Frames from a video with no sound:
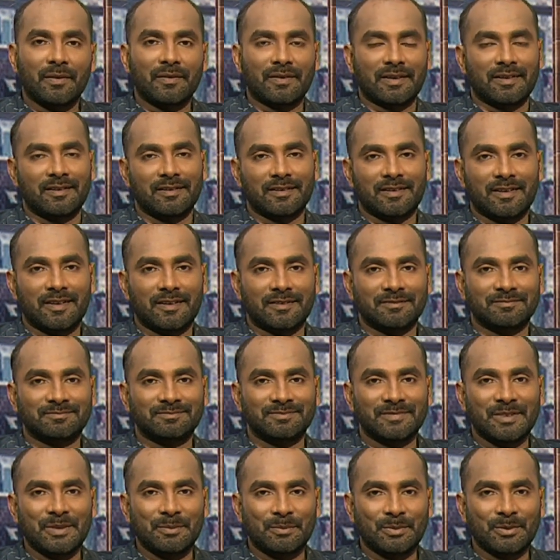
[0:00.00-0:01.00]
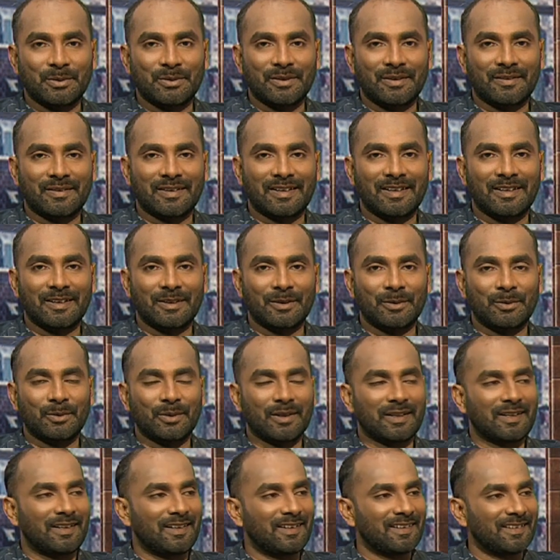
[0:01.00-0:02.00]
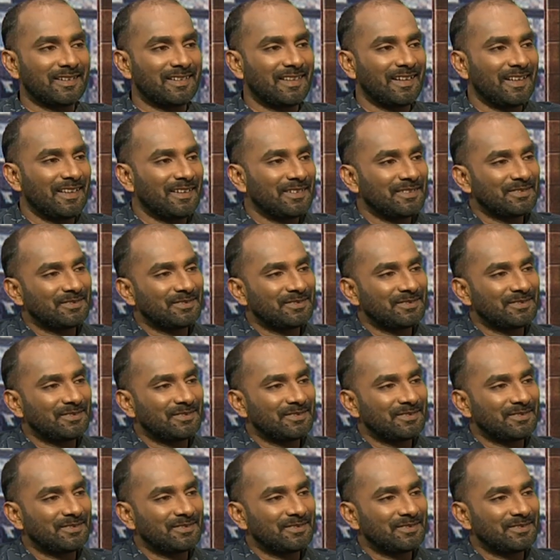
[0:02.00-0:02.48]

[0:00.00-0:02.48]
அவர்கள்தான் இப்போது அவர்கள் எங்களோட கலையத்திலே